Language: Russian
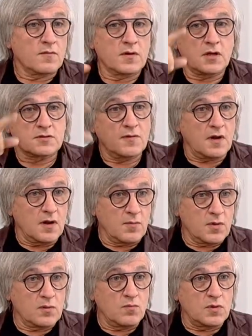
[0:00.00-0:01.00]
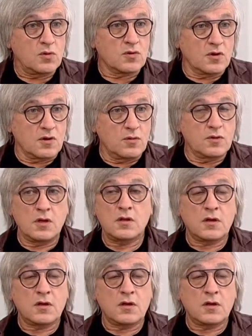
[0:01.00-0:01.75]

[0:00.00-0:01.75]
вы назвали многих людей,